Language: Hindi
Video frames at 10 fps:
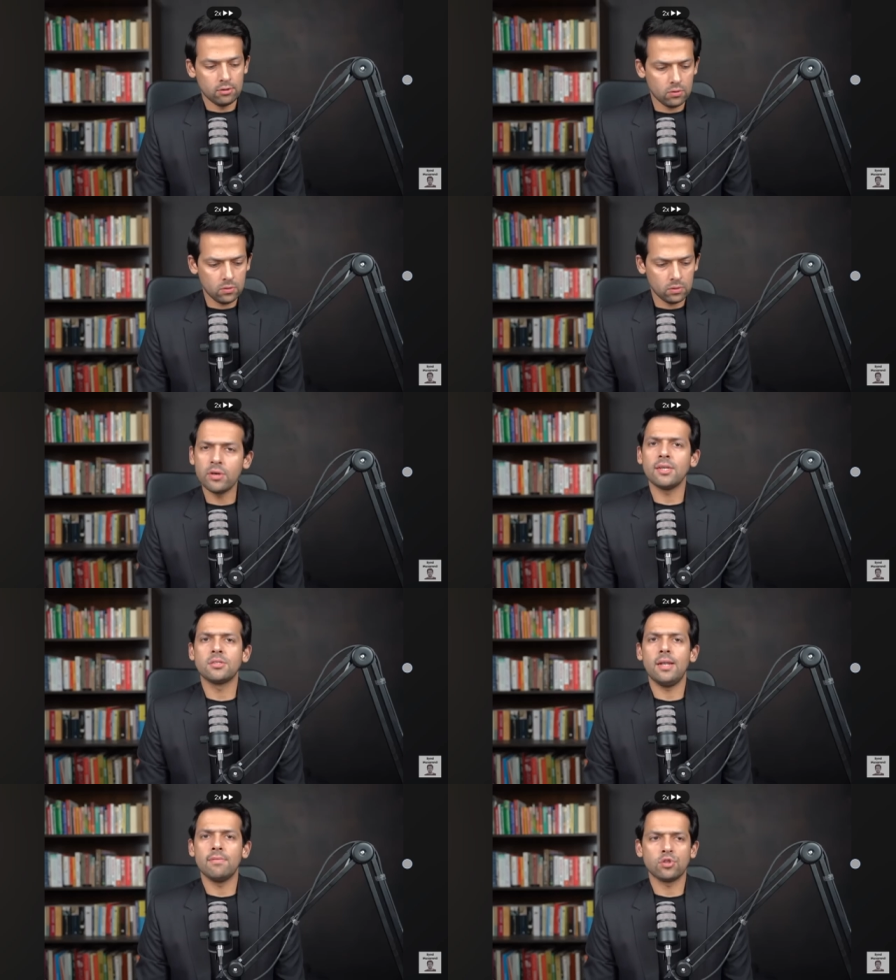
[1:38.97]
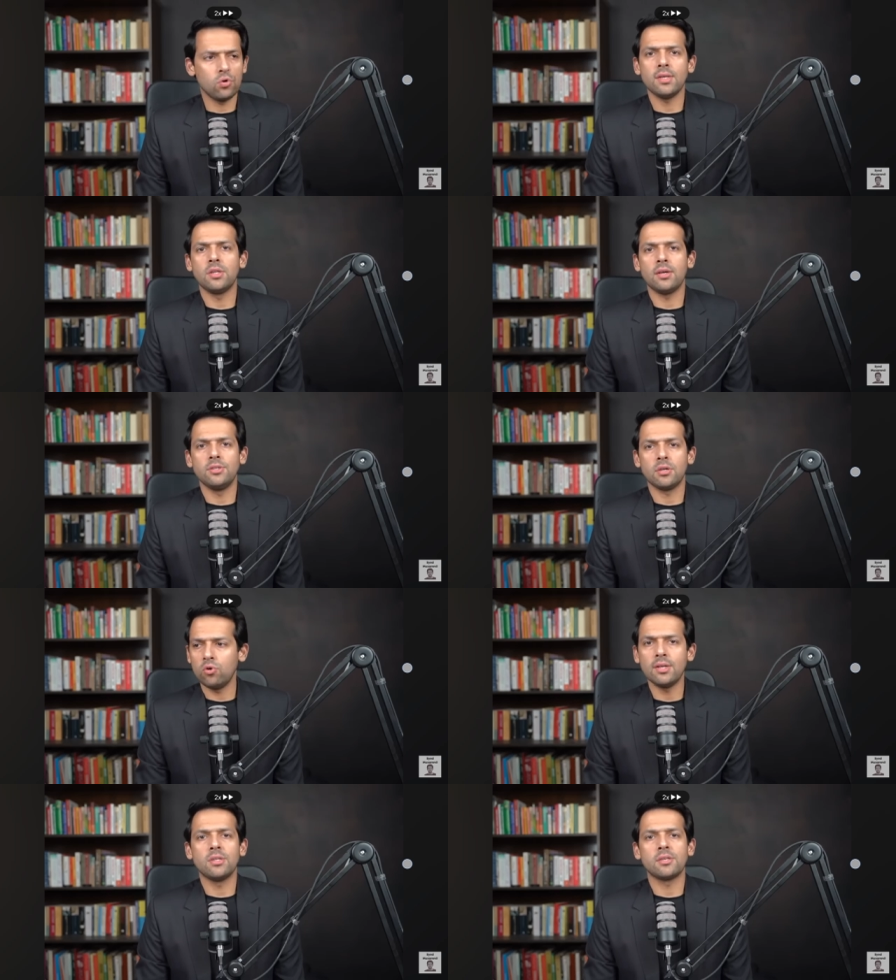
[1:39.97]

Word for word: तो कोई रीजनल लैंग्वेज कोई रीजनल कल्चर कोई